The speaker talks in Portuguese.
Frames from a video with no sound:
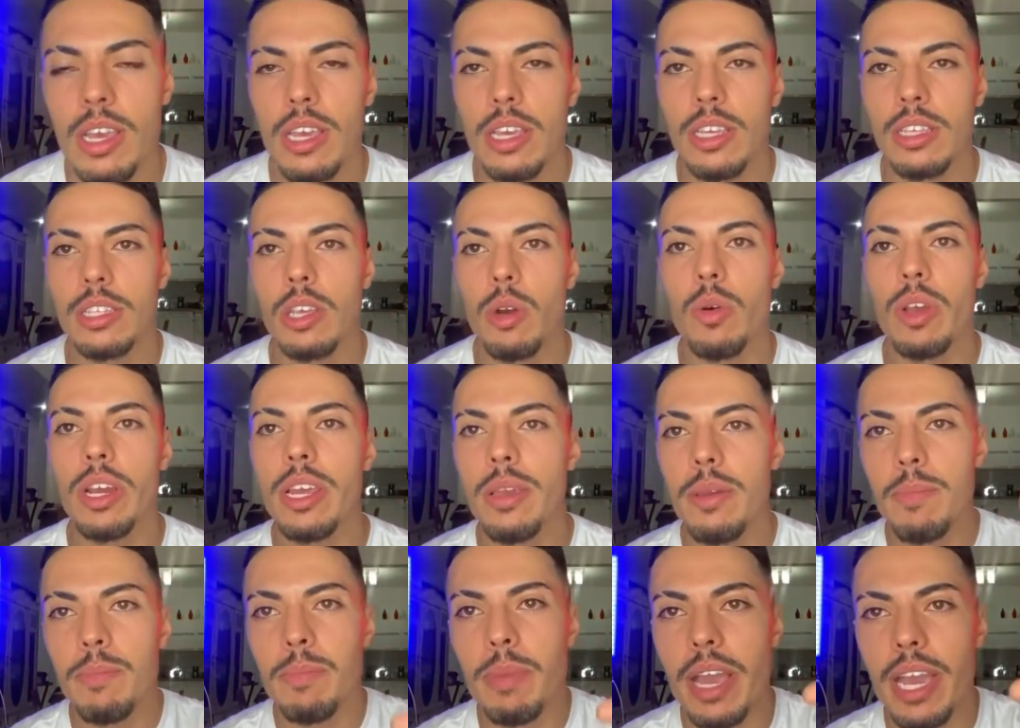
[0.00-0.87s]
Então
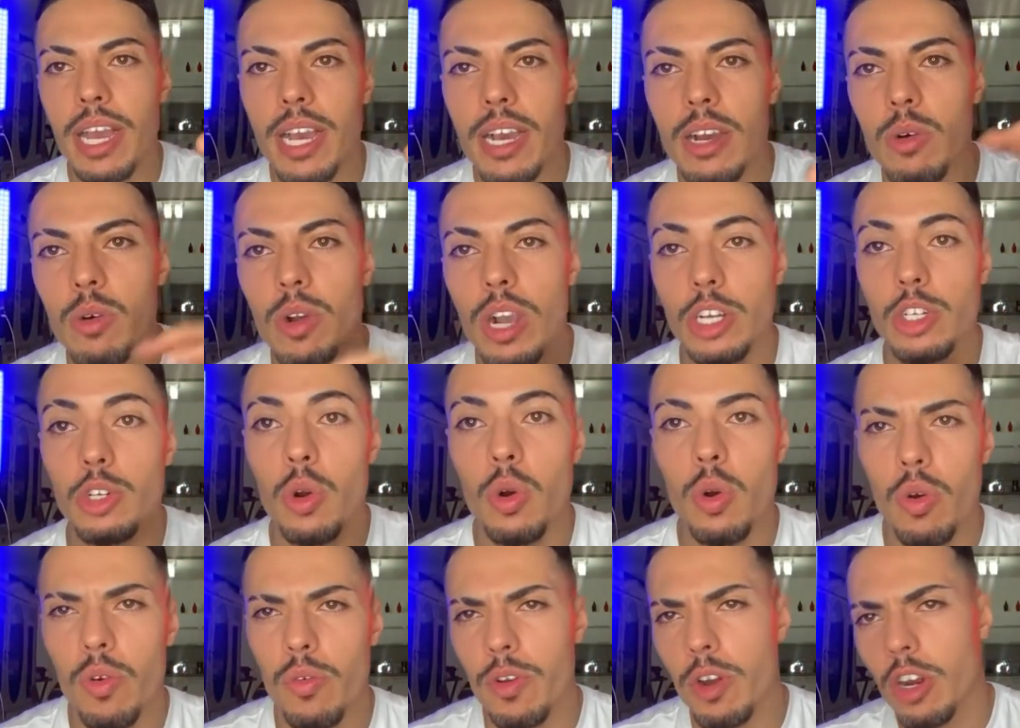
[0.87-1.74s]
ele pega o
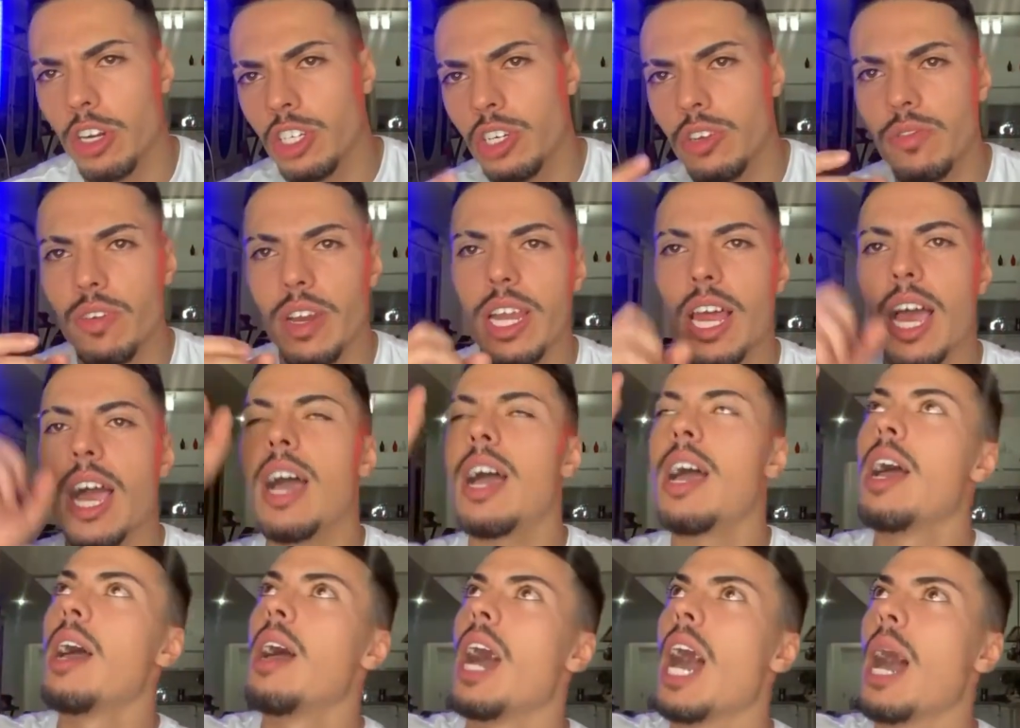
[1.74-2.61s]
cachorro, o filhotinho vai
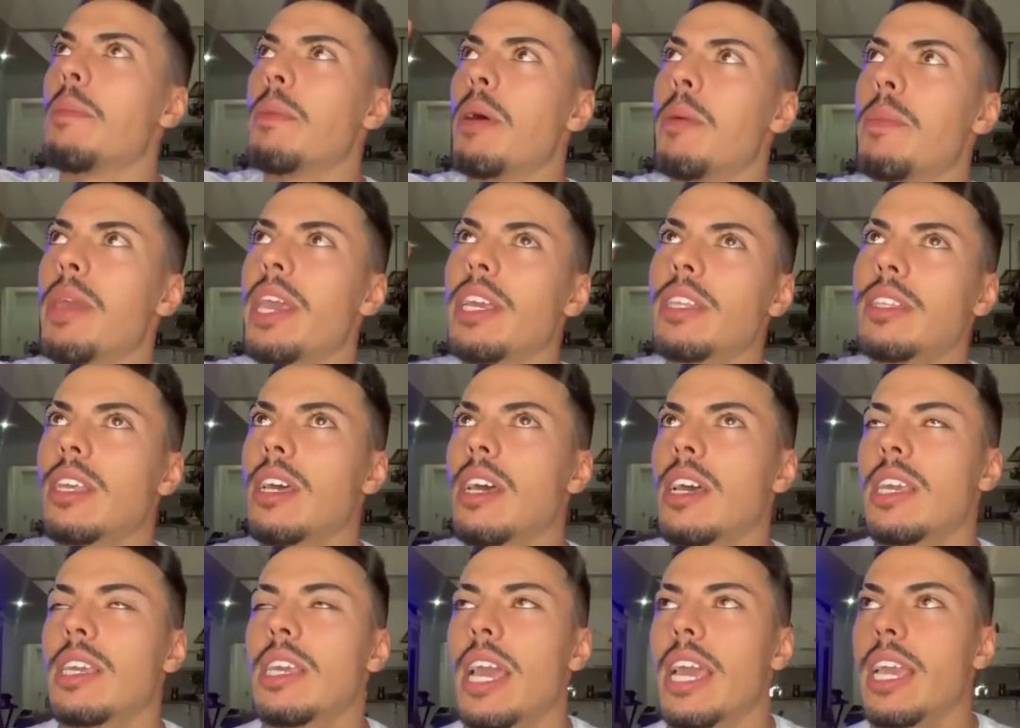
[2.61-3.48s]
lá,
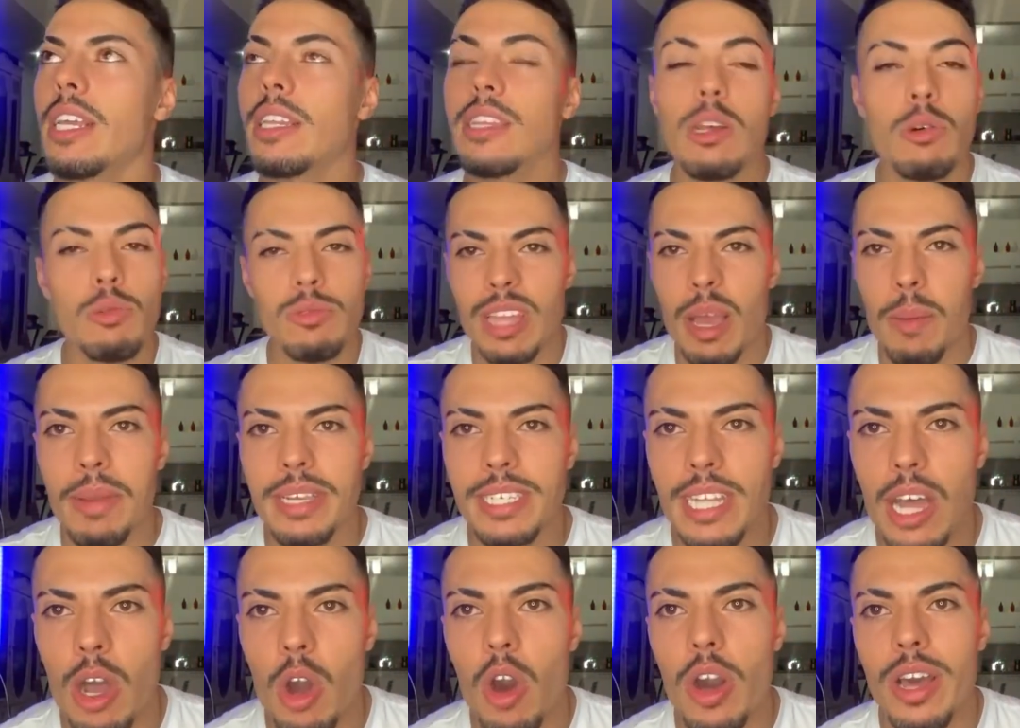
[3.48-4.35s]
amamenta e aí não tá mais
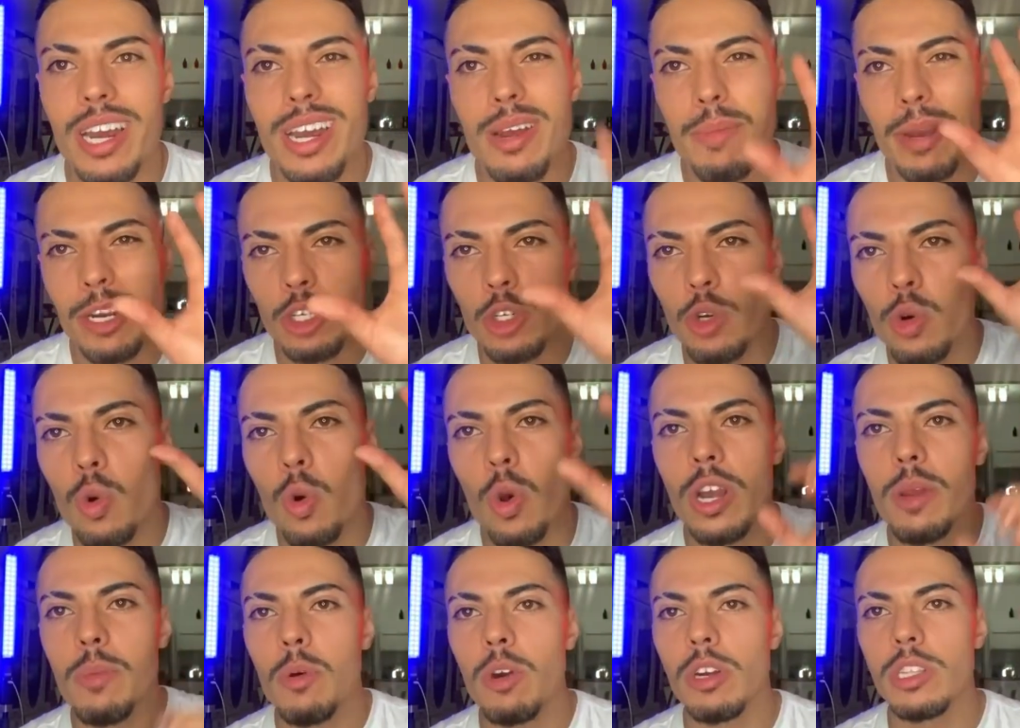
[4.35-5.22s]
na hora, ele machucou,
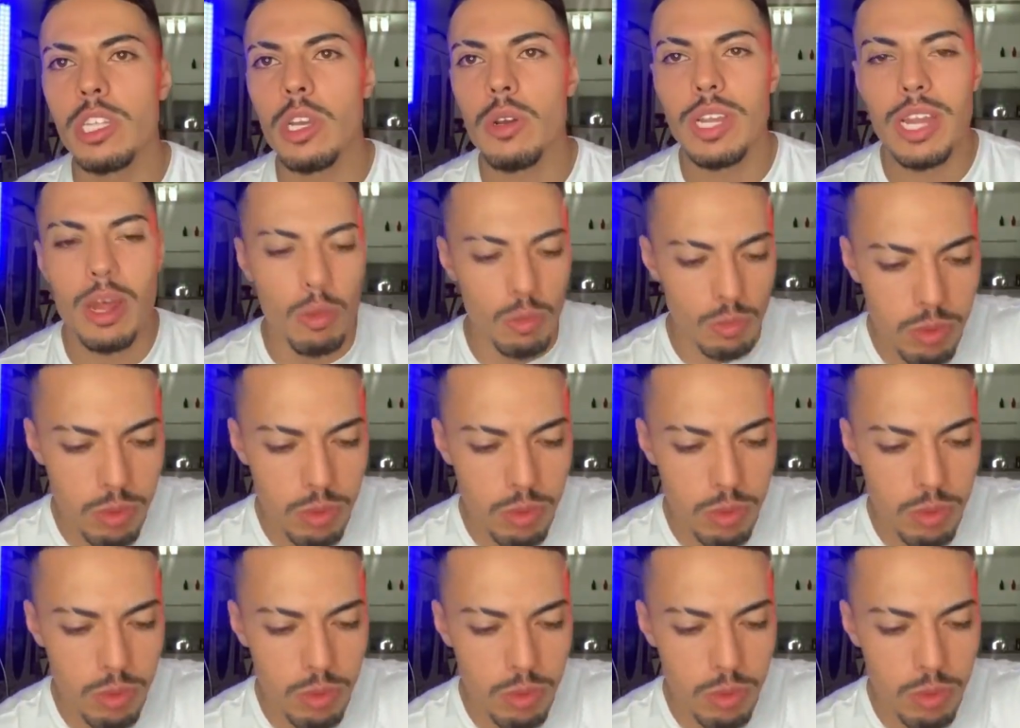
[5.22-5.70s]
ele mordeu, ela